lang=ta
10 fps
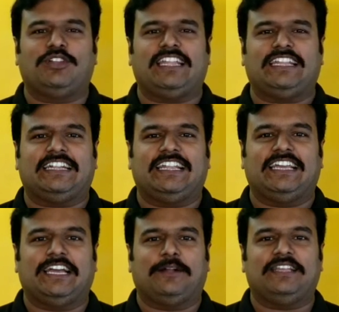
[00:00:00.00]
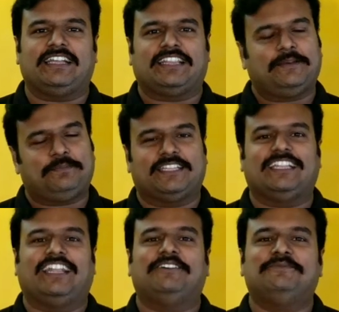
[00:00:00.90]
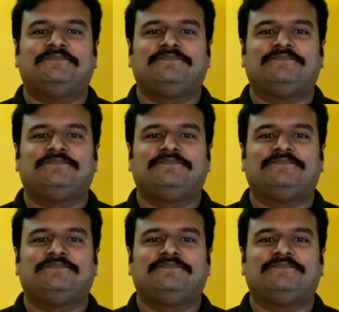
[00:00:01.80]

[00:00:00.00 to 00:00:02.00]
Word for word: ஒன்லைனர் என்ன அப்படிங்கிறத பார்த்துடலாம்